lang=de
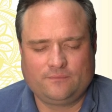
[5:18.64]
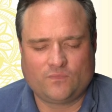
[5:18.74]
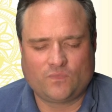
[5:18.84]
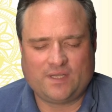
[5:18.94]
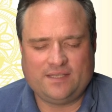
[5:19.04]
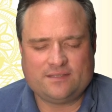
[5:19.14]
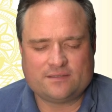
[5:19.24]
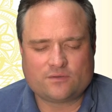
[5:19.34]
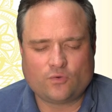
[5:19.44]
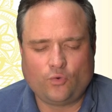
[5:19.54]
Dieses
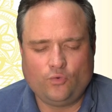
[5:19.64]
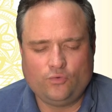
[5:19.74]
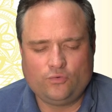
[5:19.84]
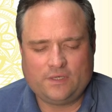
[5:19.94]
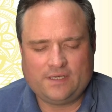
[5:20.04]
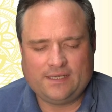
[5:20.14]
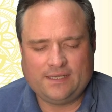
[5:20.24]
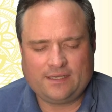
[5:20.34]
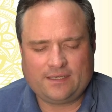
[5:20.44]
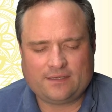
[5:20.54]
grüne
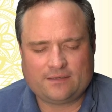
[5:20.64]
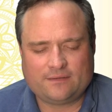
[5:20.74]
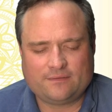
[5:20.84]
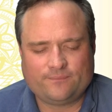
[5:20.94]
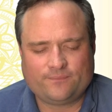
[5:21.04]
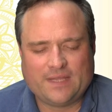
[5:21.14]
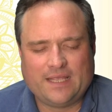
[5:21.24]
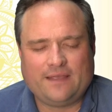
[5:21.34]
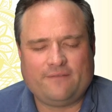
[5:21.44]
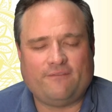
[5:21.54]
Licht
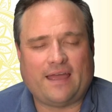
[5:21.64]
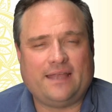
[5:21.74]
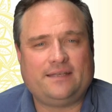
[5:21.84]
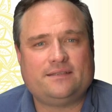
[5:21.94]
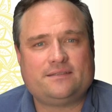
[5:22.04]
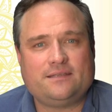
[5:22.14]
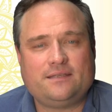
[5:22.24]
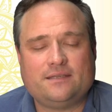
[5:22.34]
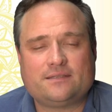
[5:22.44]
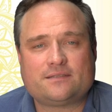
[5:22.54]
weitet sich
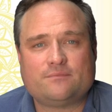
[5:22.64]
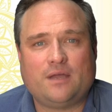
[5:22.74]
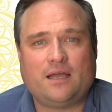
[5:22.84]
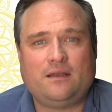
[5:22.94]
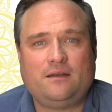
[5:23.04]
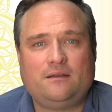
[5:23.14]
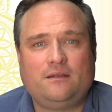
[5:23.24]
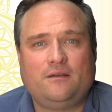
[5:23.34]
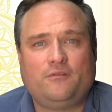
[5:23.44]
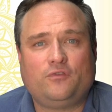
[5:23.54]
jetzt mal
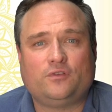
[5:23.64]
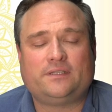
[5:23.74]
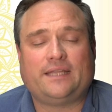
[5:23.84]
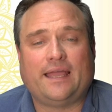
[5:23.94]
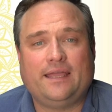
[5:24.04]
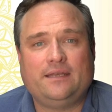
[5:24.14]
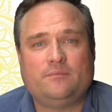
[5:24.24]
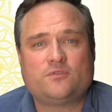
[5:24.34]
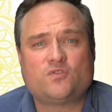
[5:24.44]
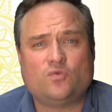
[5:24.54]
von deinem
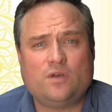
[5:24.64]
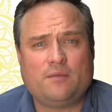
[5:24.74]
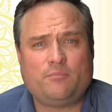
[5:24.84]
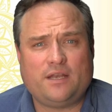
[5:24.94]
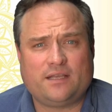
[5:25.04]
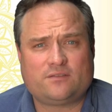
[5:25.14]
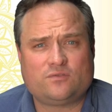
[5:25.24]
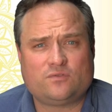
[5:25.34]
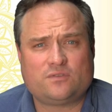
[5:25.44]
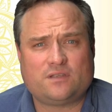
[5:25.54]

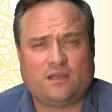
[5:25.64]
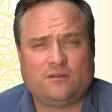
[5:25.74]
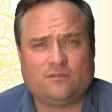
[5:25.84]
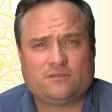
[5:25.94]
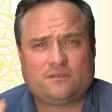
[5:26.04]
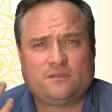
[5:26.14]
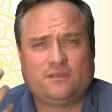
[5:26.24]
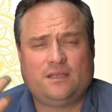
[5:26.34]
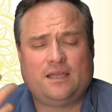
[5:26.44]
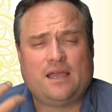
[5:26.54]
Solarplexus aus
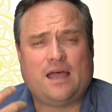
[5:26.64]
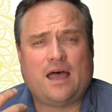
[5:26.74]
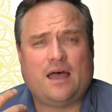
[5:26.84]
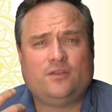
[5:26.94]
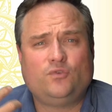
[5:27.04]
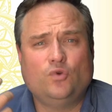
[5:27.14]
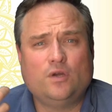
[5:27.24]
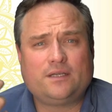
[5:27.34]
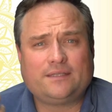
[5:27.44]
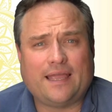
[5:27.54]

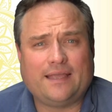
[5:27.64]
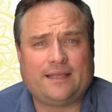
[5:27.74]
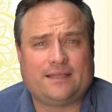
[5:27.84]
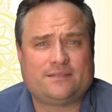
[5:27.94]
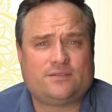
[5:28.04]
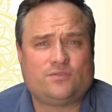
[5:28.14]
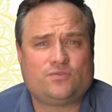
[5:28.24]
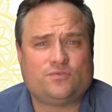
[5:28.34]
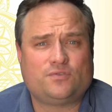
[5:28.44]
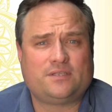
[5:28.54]
durch dein ganzes
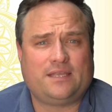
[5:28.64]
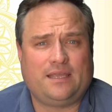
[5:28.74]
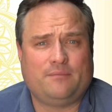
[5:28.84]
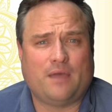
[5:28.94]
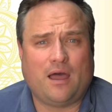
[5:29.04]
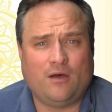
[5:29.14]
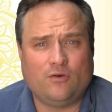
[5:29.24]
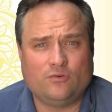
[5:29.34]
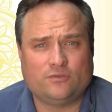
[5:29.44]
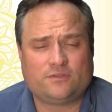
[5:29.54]
System
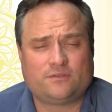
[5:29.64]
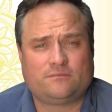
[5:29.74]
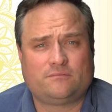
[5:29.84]
aus.